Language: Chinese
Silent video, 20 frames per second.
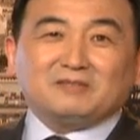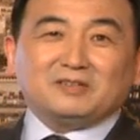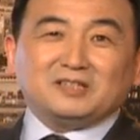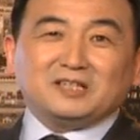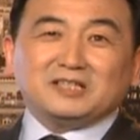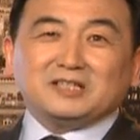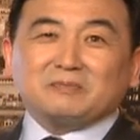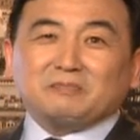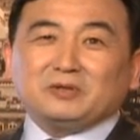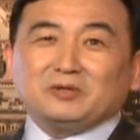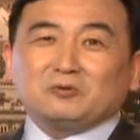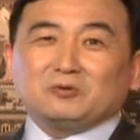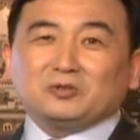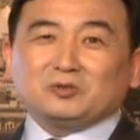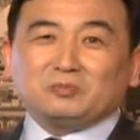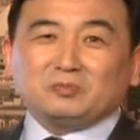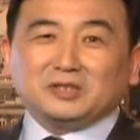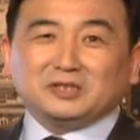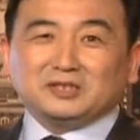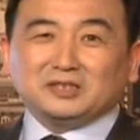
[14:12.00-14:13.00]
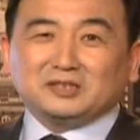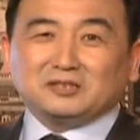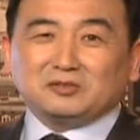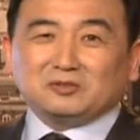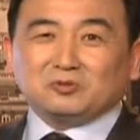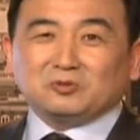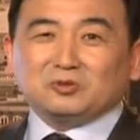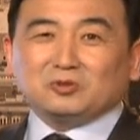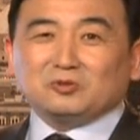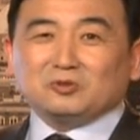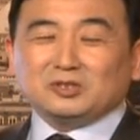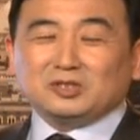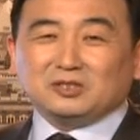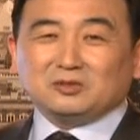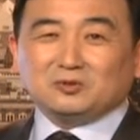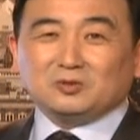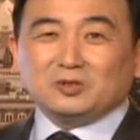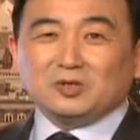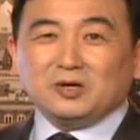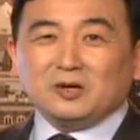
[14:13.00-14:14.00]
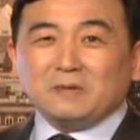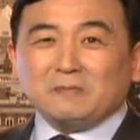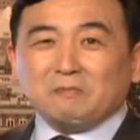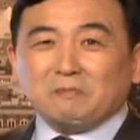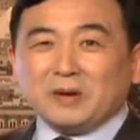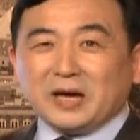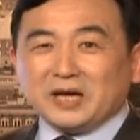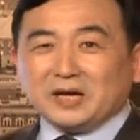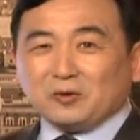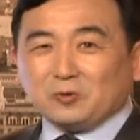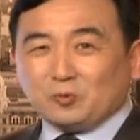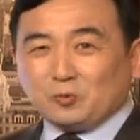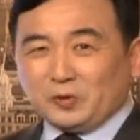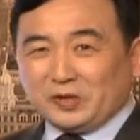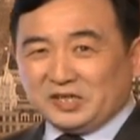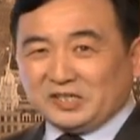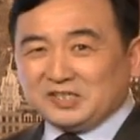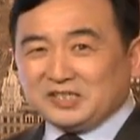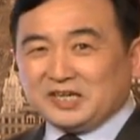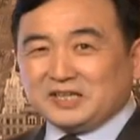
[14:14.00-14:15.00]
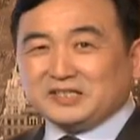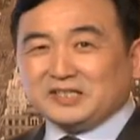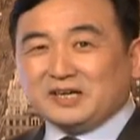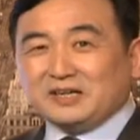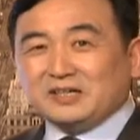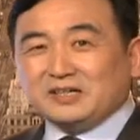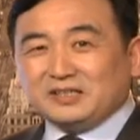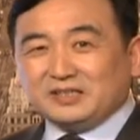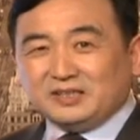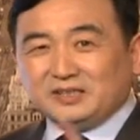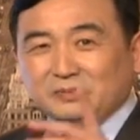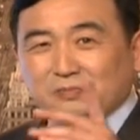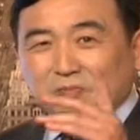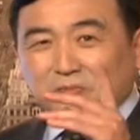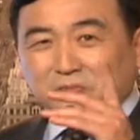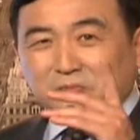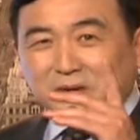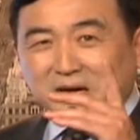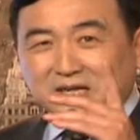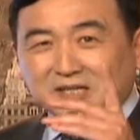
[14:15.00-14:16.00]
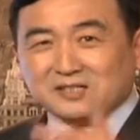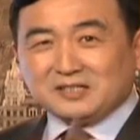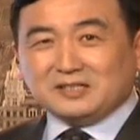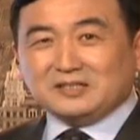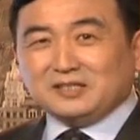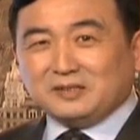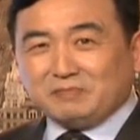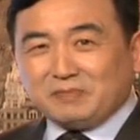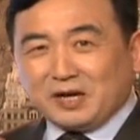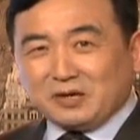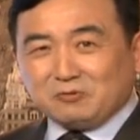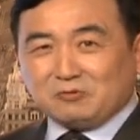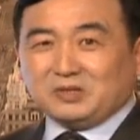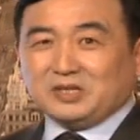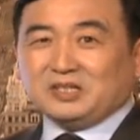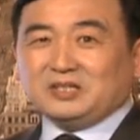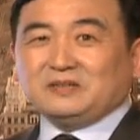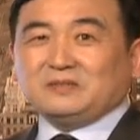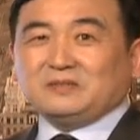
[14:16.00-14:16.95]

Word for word: 人家比我都明镜，说多清楚，拜鬼现象，你不拜神，你拜鬼。